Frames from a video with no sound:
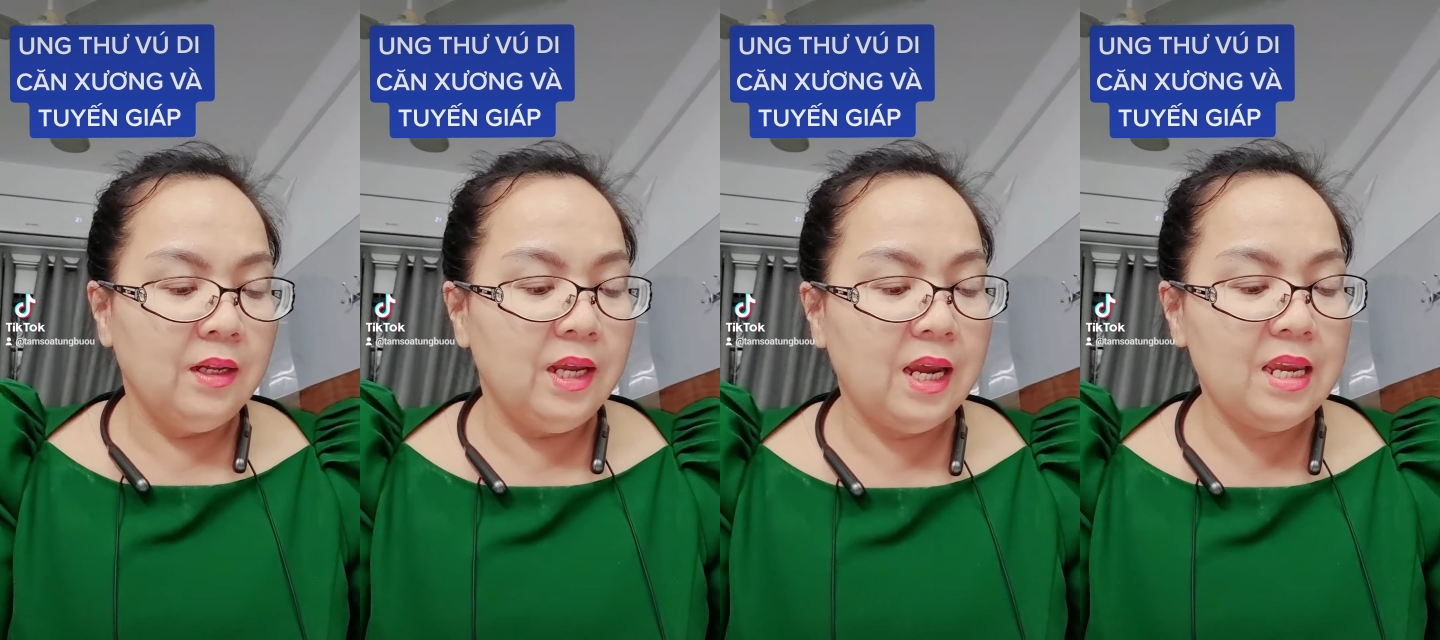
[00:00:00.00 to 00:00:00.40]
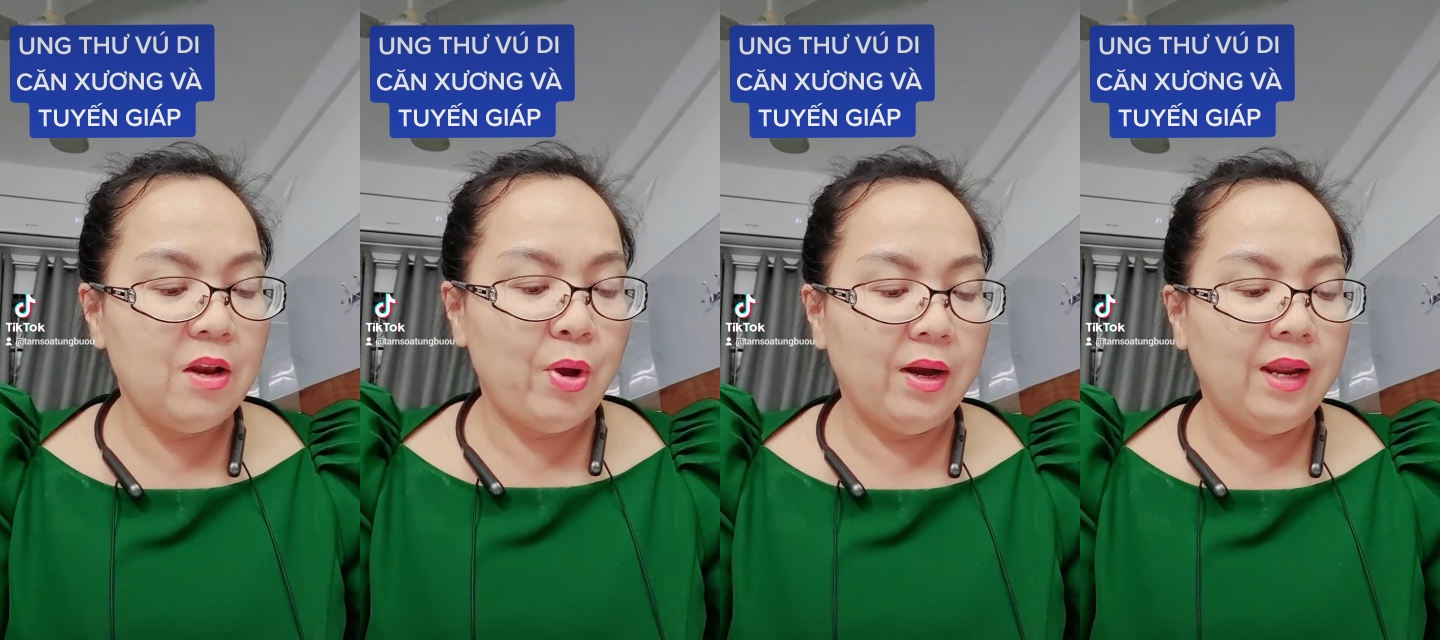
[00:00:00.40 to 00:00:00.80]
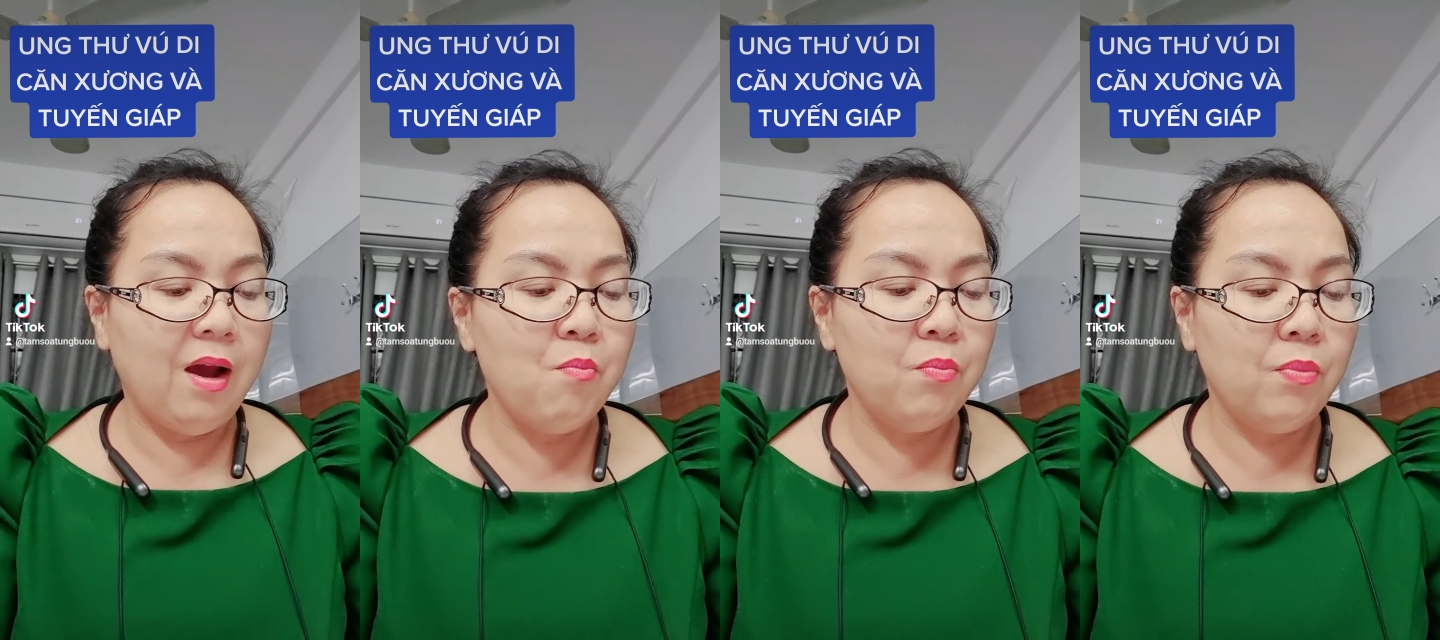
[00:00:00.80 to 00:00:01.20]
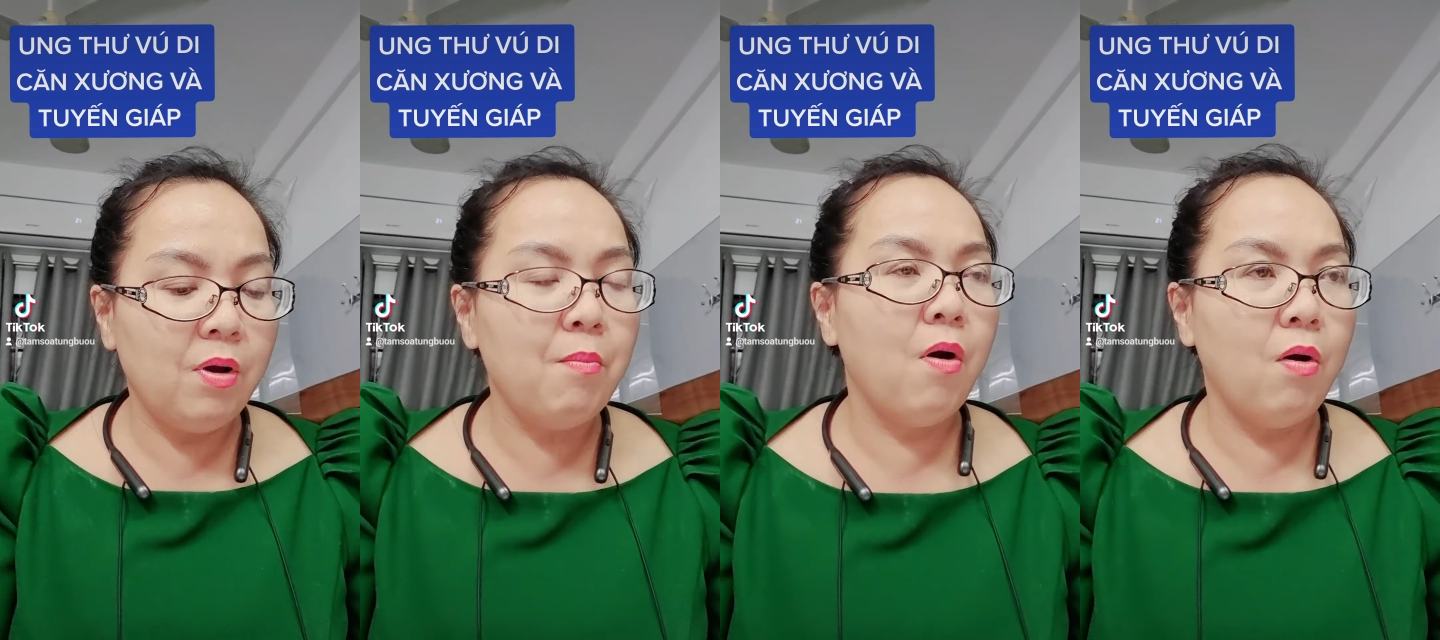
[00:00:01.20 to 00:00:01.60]
thì cái giai đoạn này không
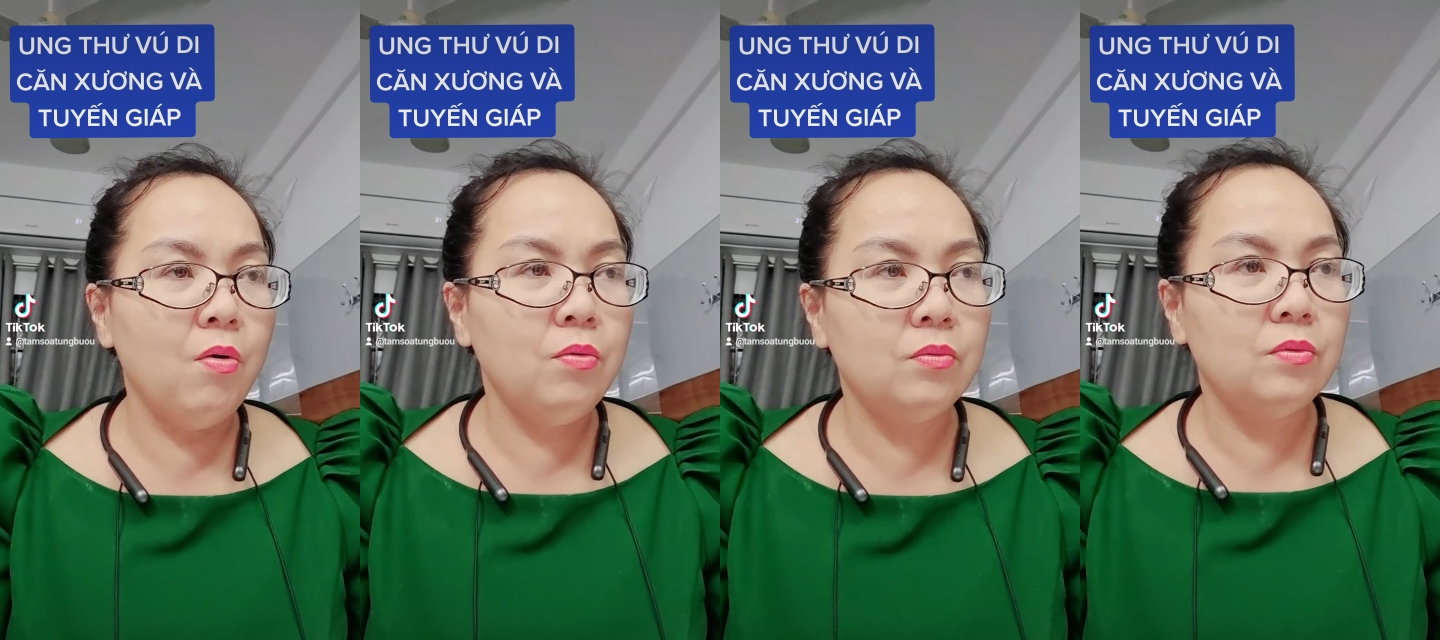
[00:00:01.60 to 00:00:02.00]
có mổ